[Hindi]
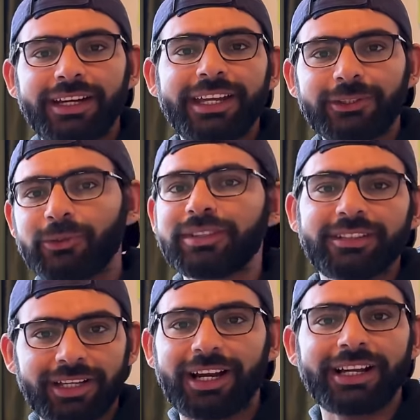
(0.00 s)
एक दूसरे
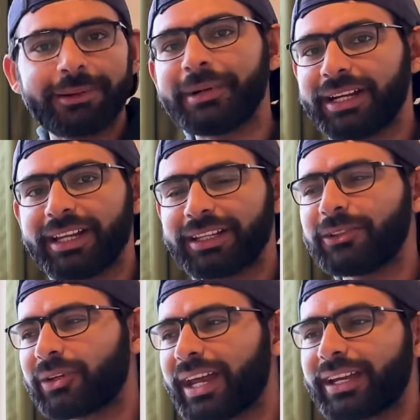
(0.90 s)
से आगे बढ़ने की
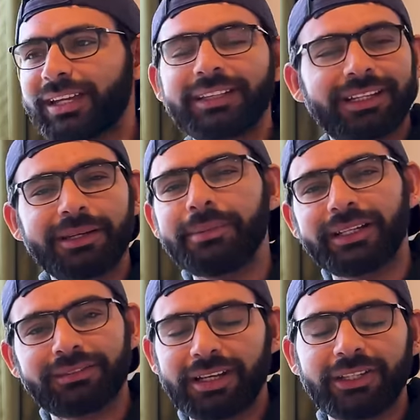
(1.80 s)
तो रैंकिंग
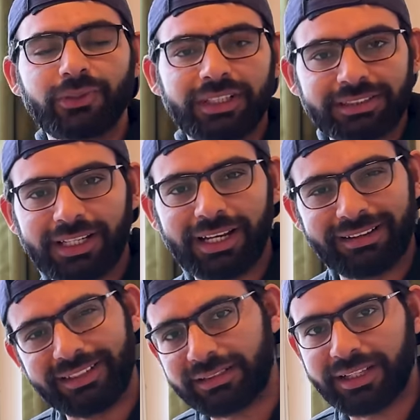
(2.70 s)
तकरीबन एजुकेशनल
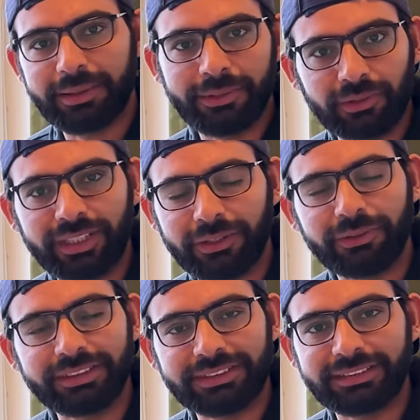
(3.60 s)
लेवल सेम ही होता है
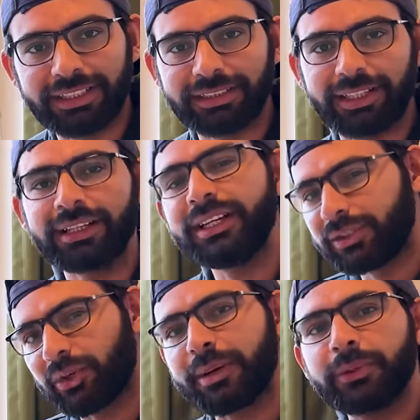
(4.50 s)
यूनिवर्सिटीज़ के अंदर
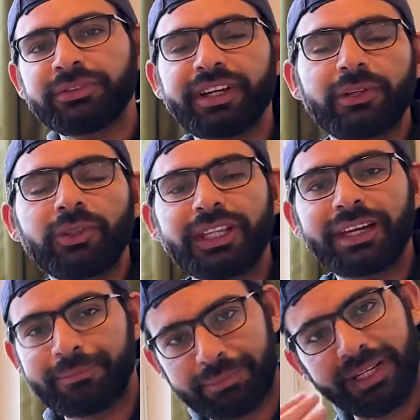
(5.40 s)
थोड़ा बहुत फ़र्क होता
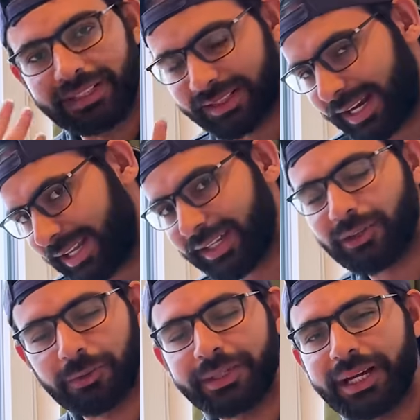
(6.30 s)
है बट
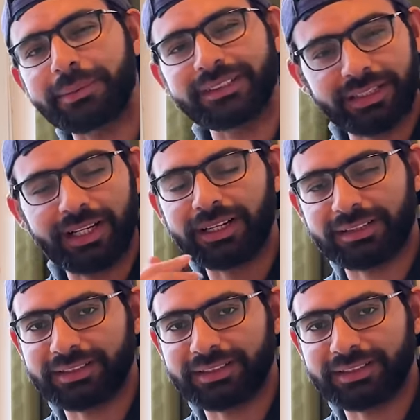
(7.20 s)
रैंकिंग को भी आप कंसिडर कर